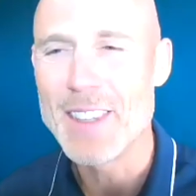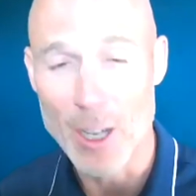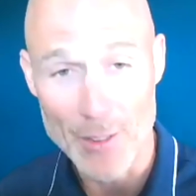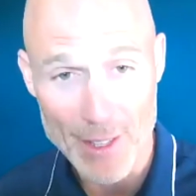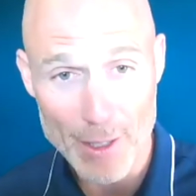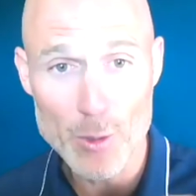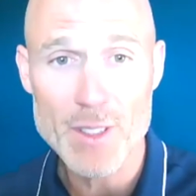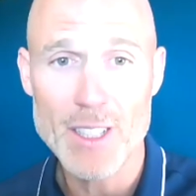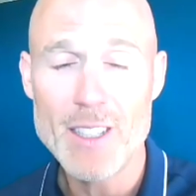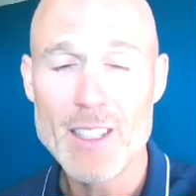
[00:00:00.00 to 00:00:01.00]
alors tu es
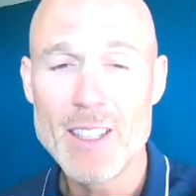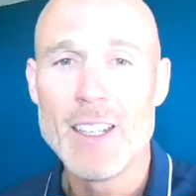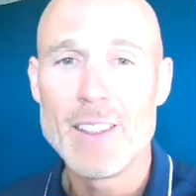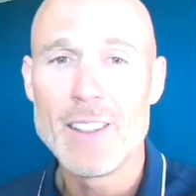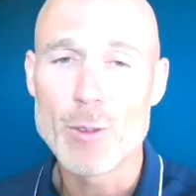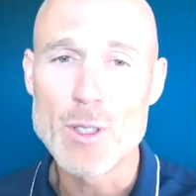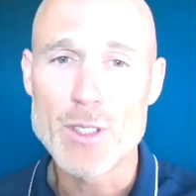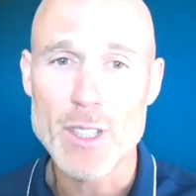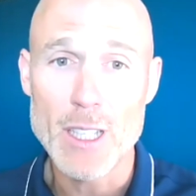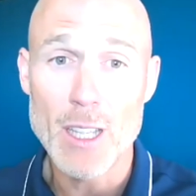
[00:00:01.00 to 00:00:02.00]
frustré. Es
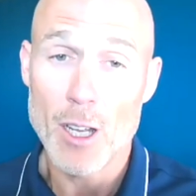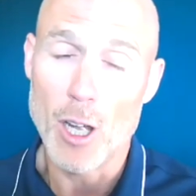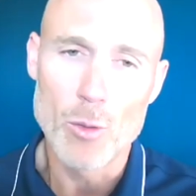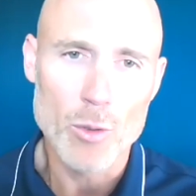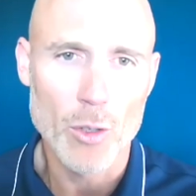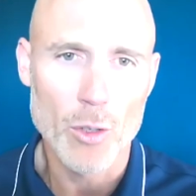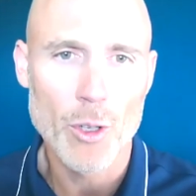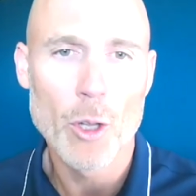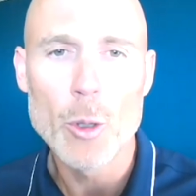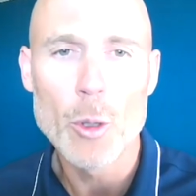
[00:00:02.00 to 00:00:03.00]
frustré. dans,
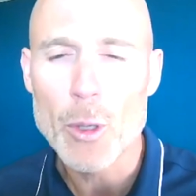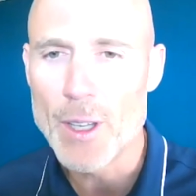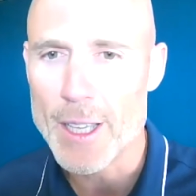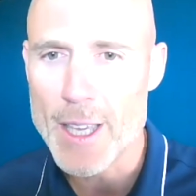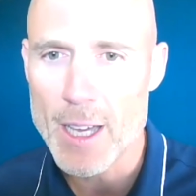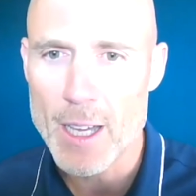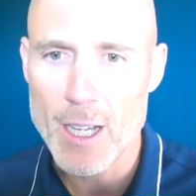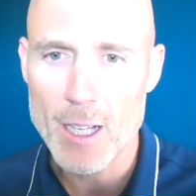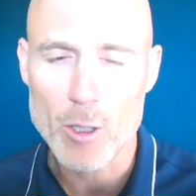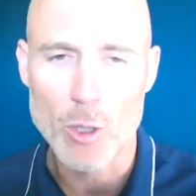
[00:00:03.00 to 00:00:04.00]

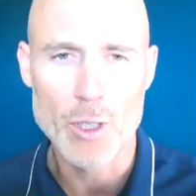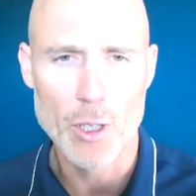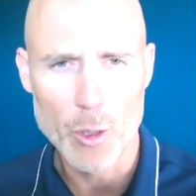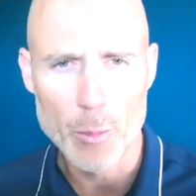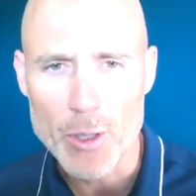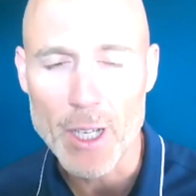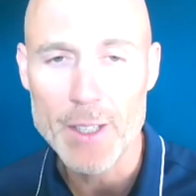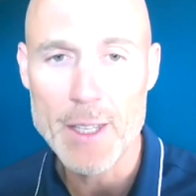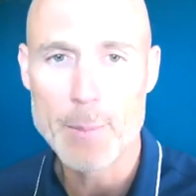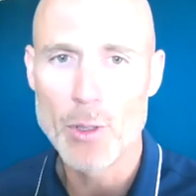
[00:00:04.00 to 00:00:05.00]
l'entrepreneuriat, quand on est entrepreneur
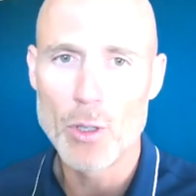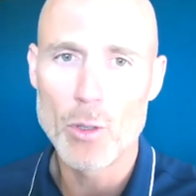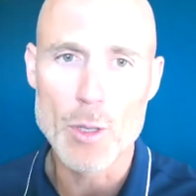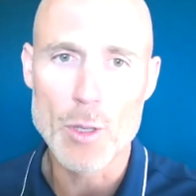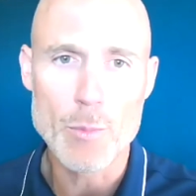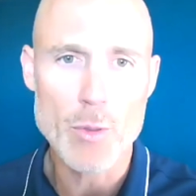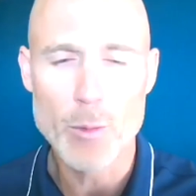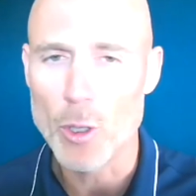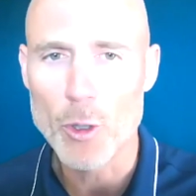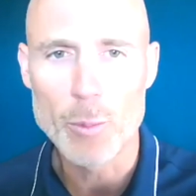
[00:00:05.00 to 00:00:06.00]
indépendant et puis même
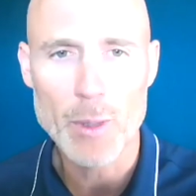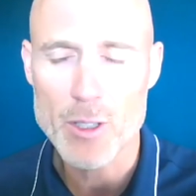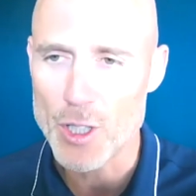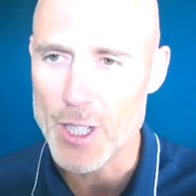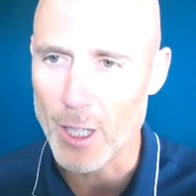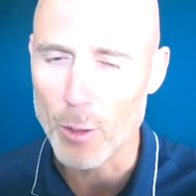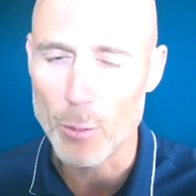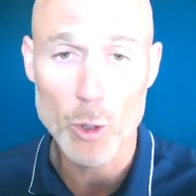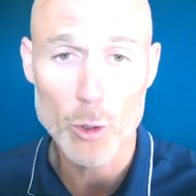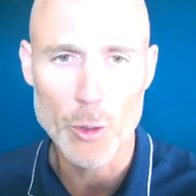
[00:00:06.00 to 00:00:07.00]
dans l'entreprise en général,
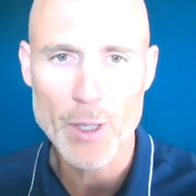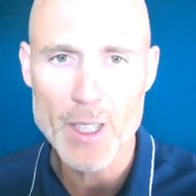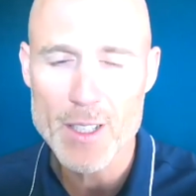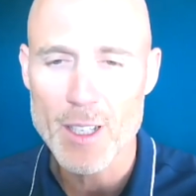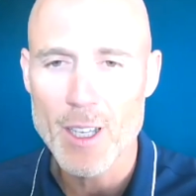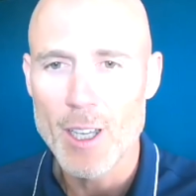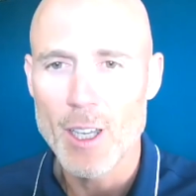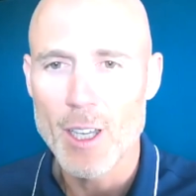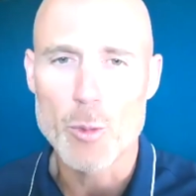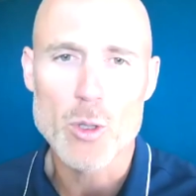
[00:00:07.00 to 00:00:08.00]
mon entreprise,
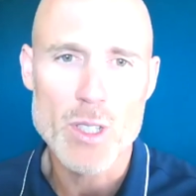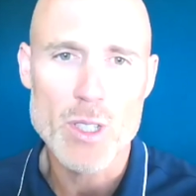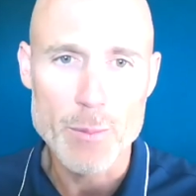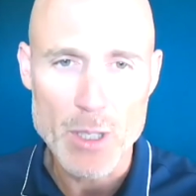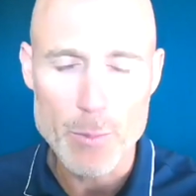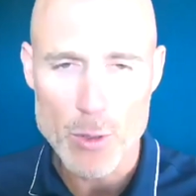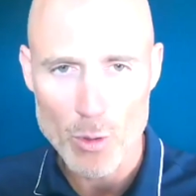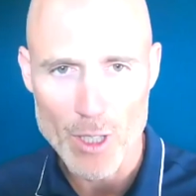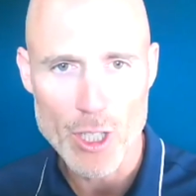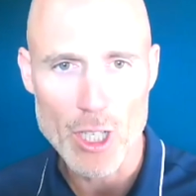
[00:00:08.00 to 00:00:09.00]
je pense que c'est un petit peu ce
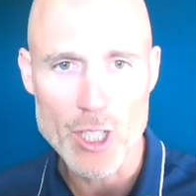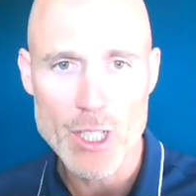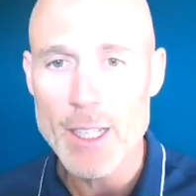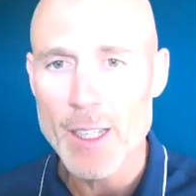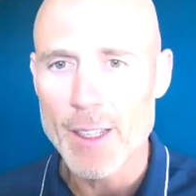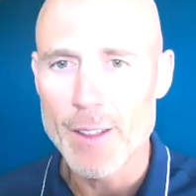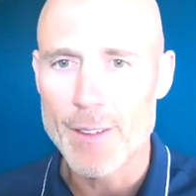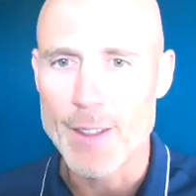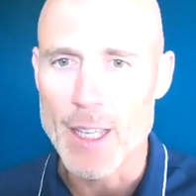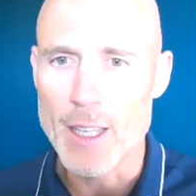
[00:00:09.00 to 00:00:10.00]
qu'on vient chercher.
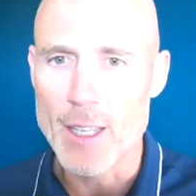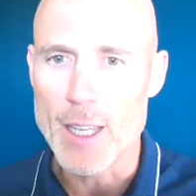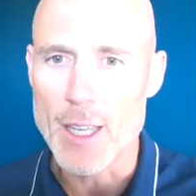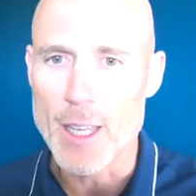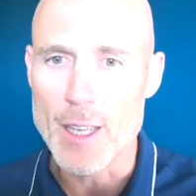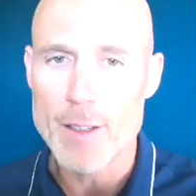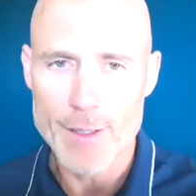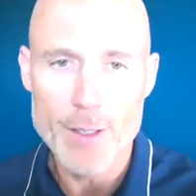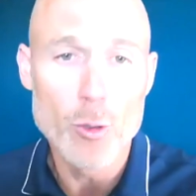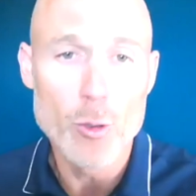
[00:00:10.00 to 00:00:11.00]
C'est
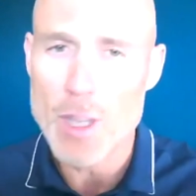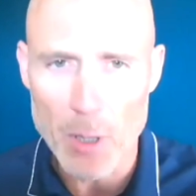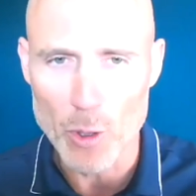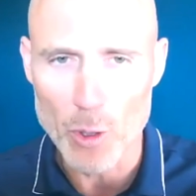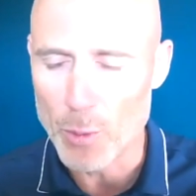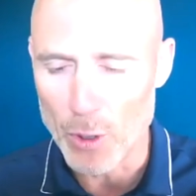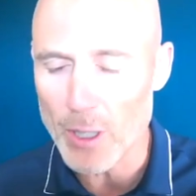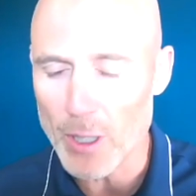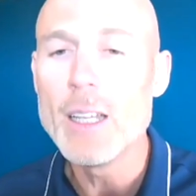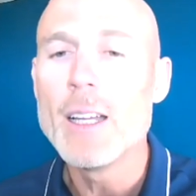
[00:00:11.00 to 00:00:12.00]
si l'on n'est pas
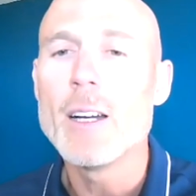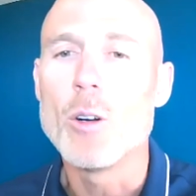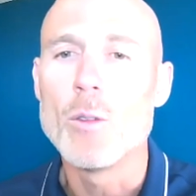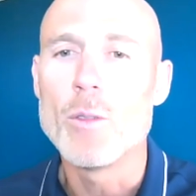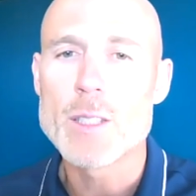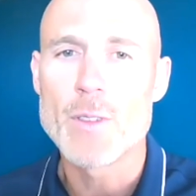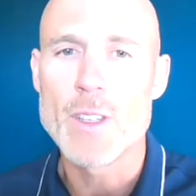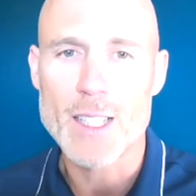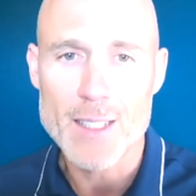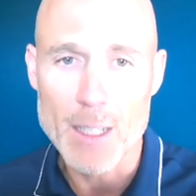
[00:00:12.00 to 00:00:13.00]
entrepreneur, hein, on va
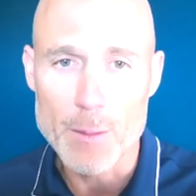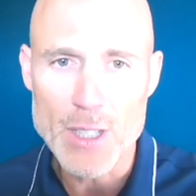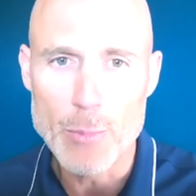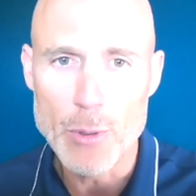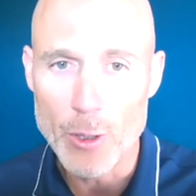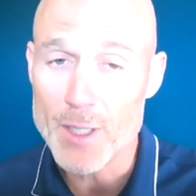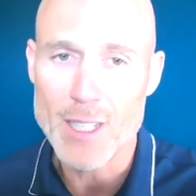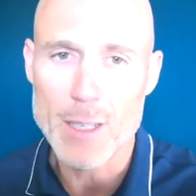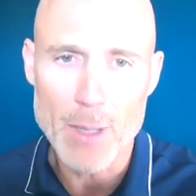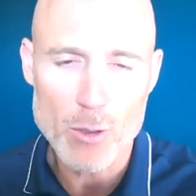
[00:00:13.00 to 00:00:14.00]
se casser un petit peu les dents et
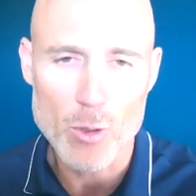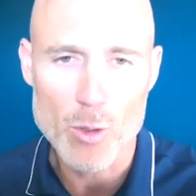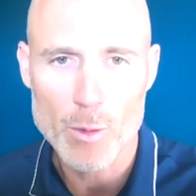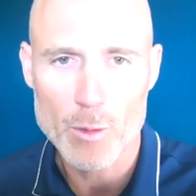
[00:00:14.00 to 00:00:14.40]
c'est parce qu'on se